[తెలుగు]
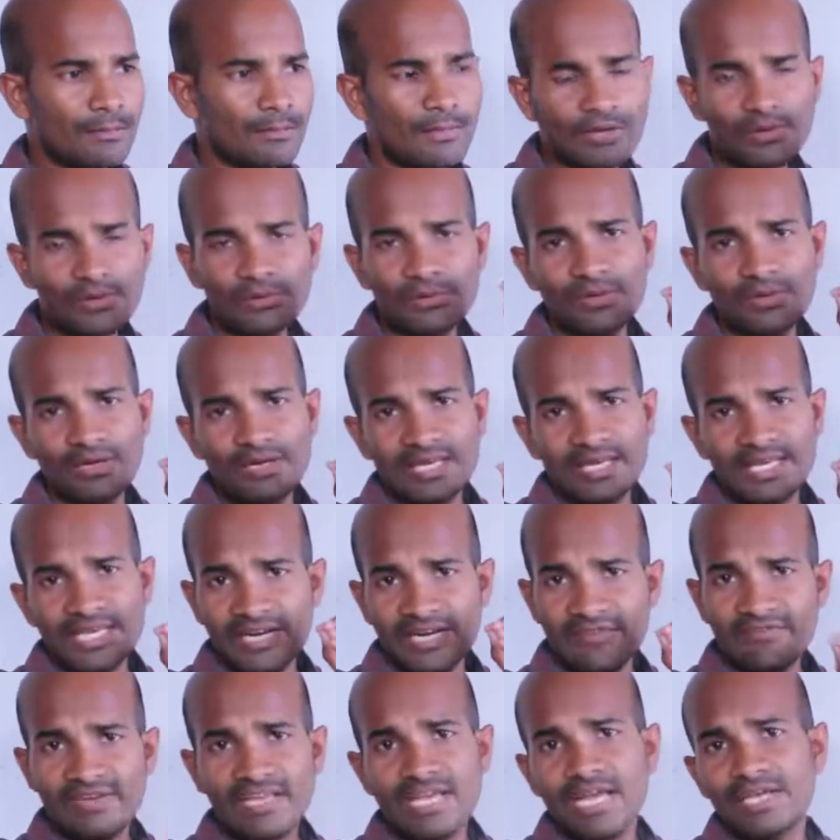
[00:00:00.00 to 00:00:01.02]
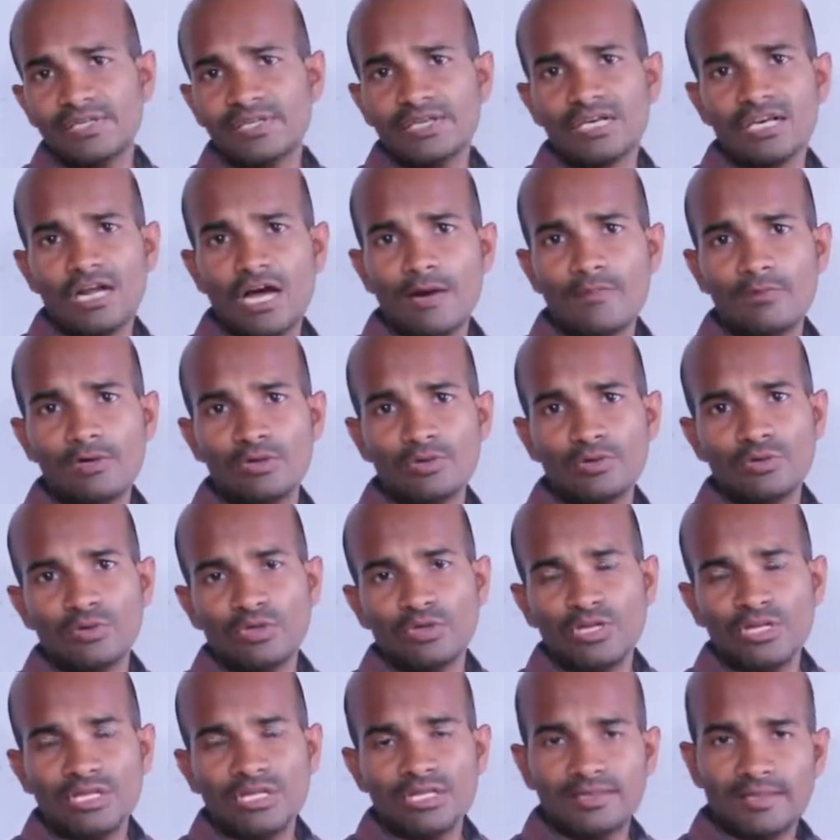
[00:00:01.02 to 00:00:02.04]
మనం ఇరవై ఐదు గ్రాములు
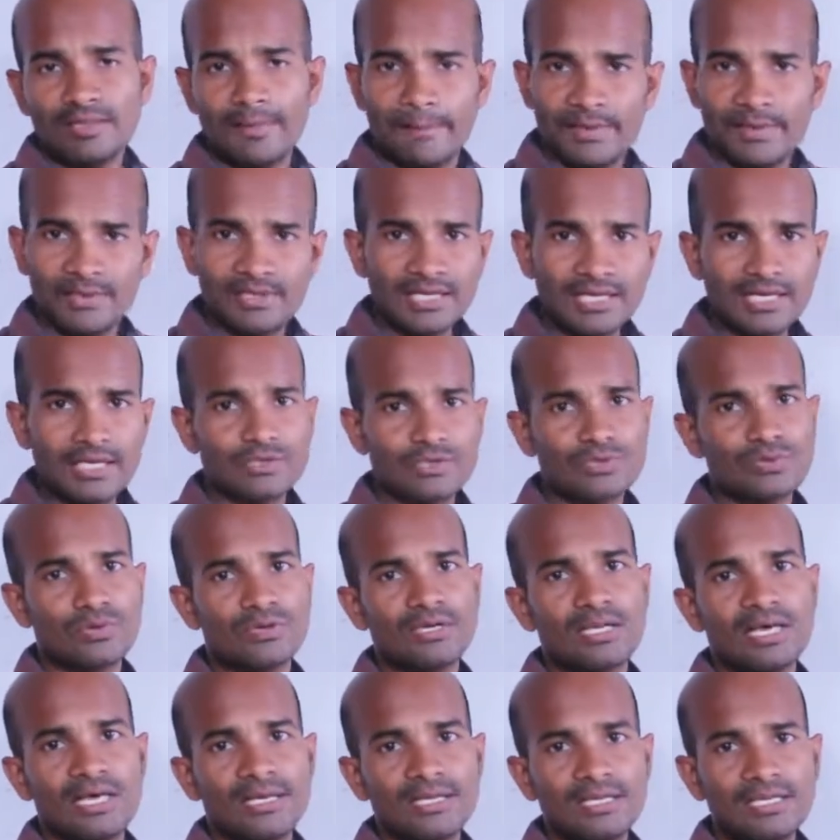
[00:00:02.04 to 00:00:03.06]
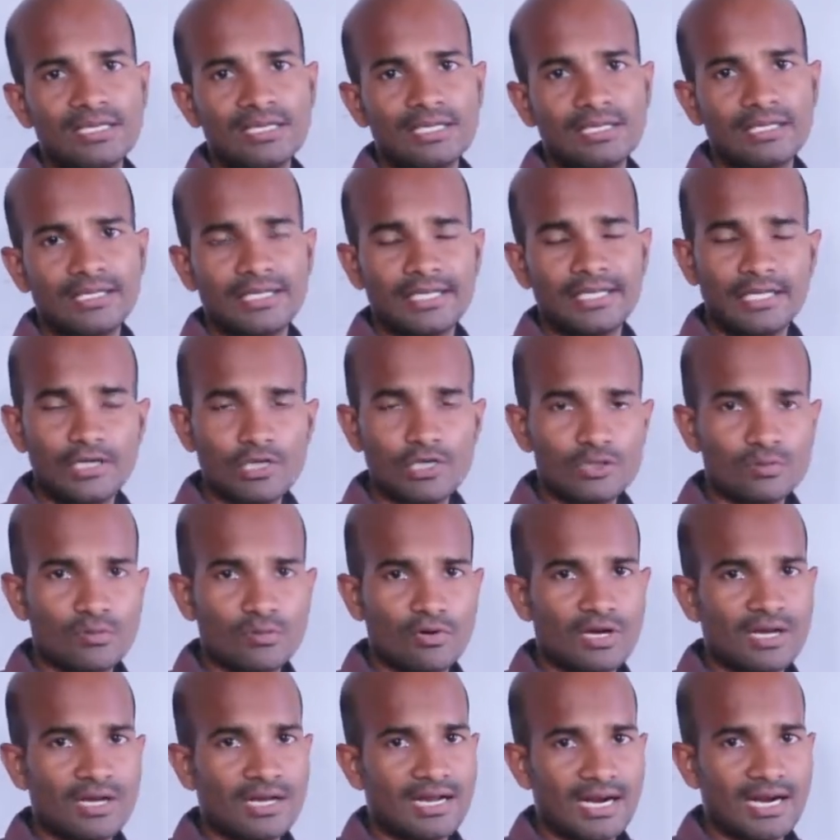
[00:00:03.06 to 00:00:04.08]
తిప్పతీగ చూర్ణాన్ని
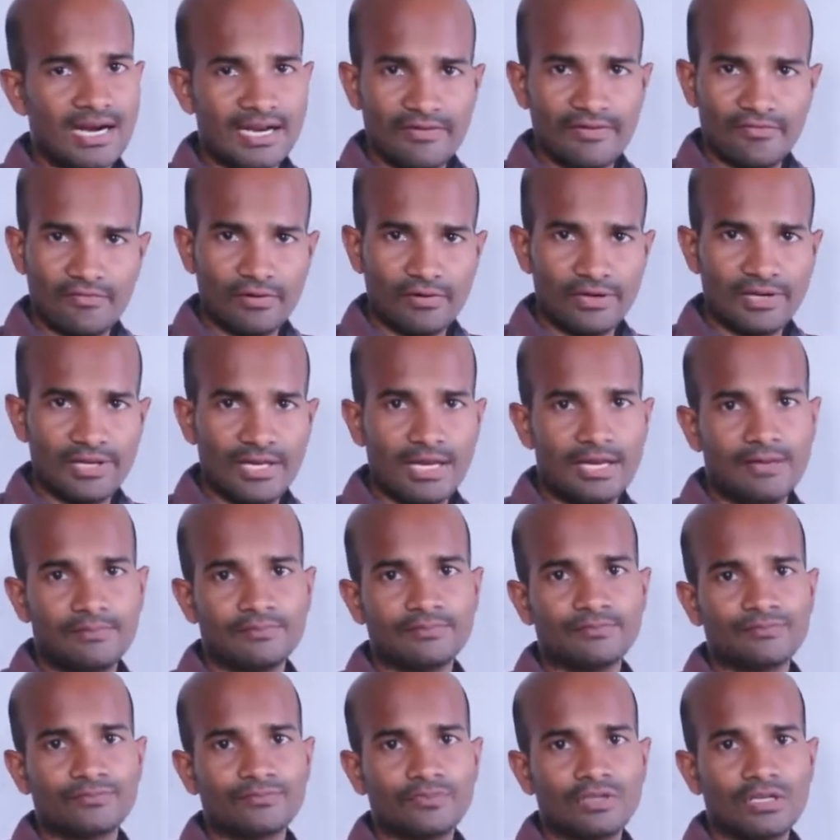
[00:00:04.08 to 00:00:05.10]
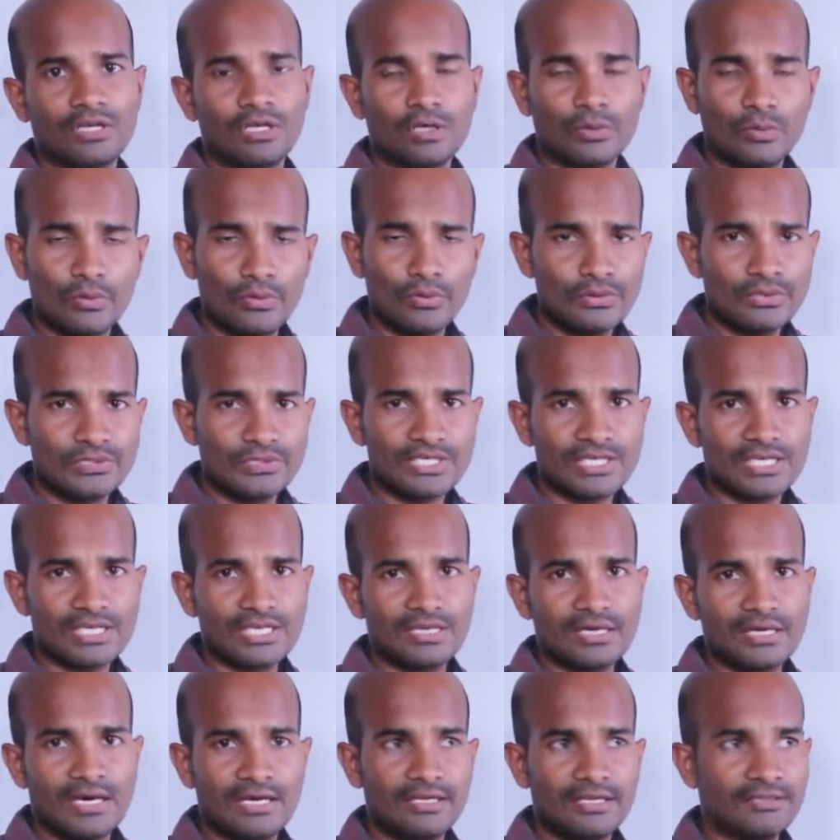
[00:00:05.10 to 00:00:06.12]
టీనోస్పోరా కార్డిఫోలియా గుడుచి
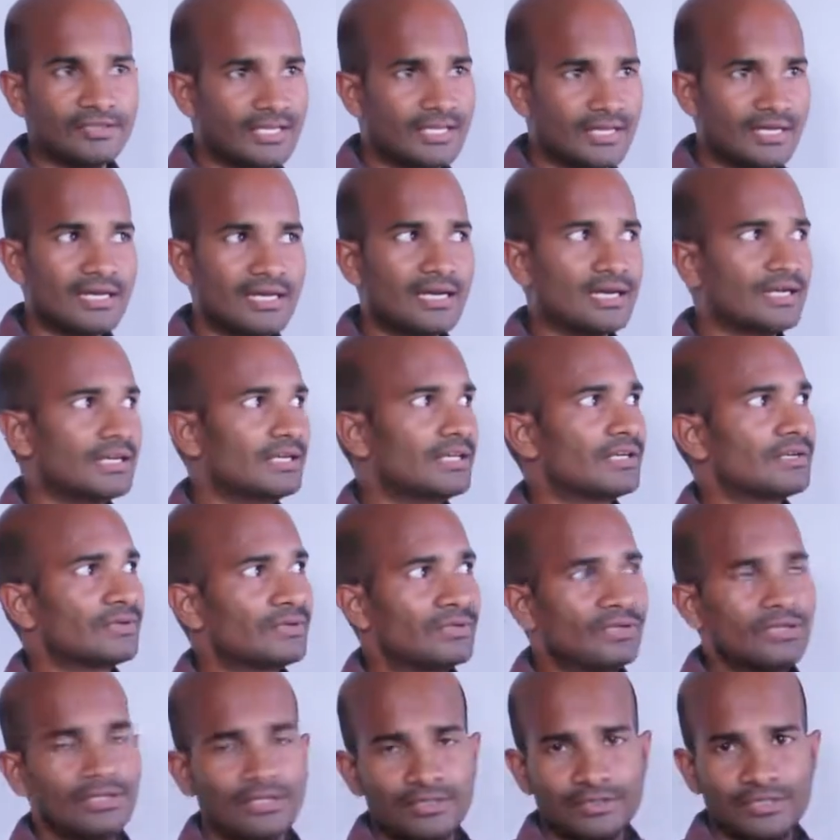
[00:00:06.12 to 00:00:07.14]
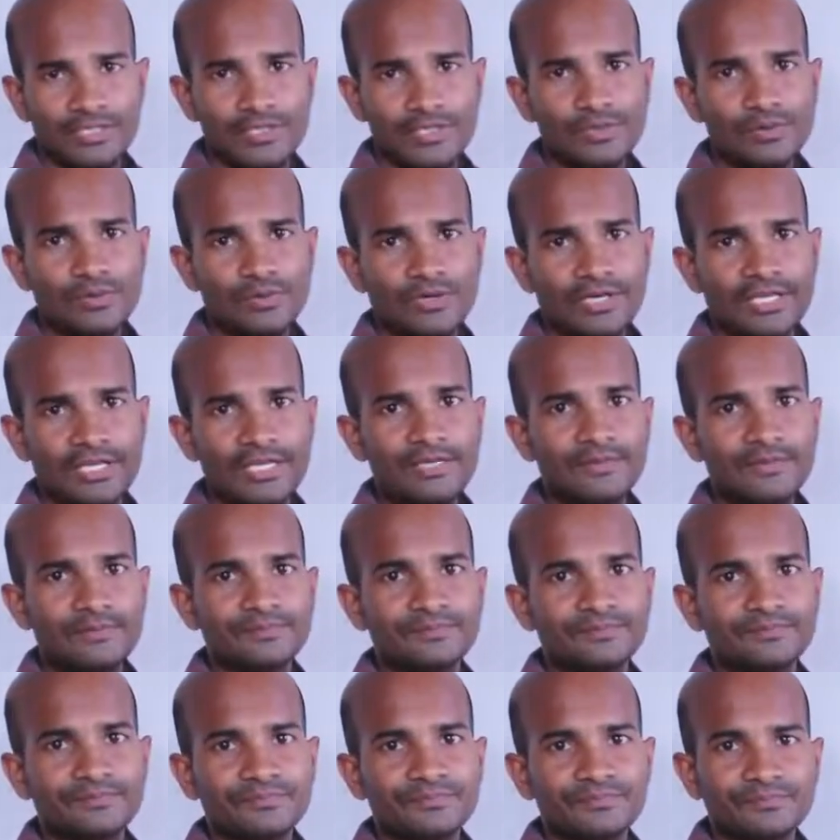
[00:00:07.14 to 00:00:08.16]
అని దీన్నే అంటారు తీసుకొని
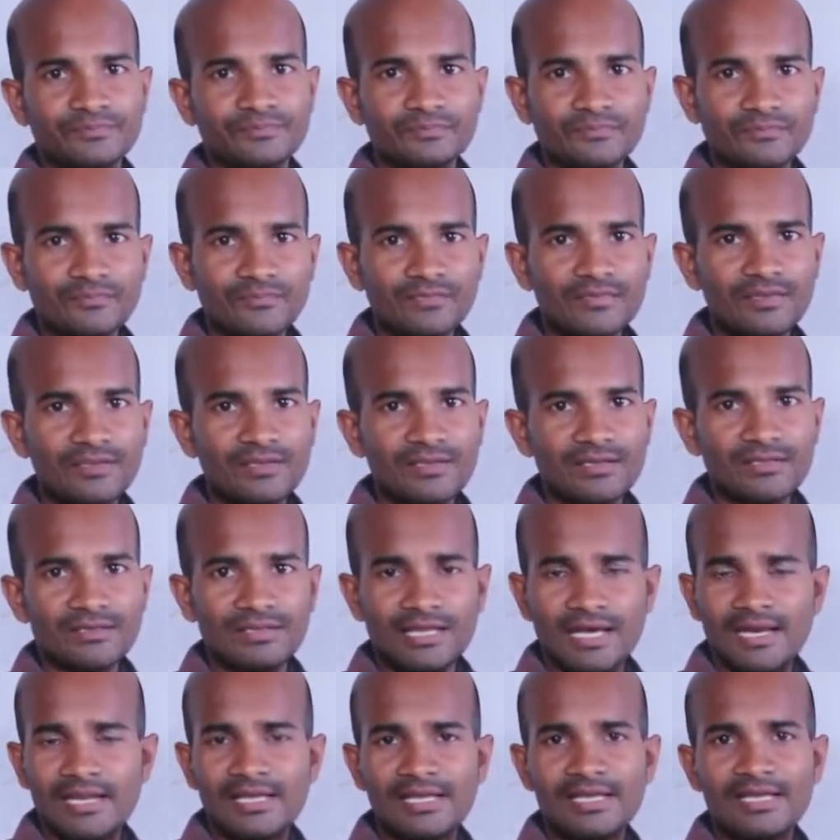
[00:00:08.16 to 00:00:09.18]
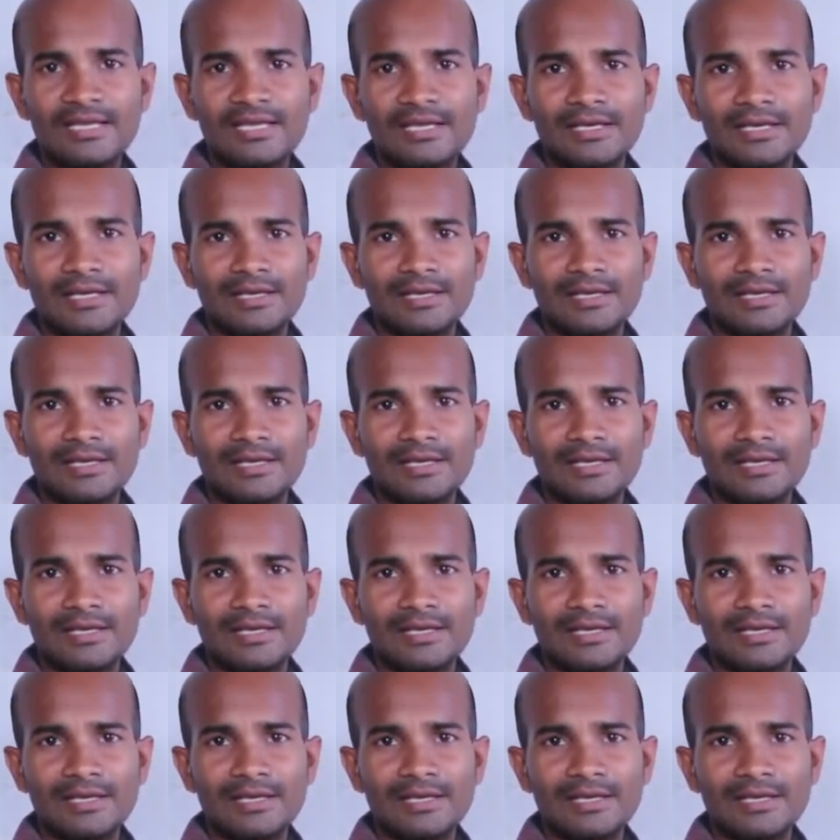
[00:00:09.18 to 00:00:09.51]
దానికి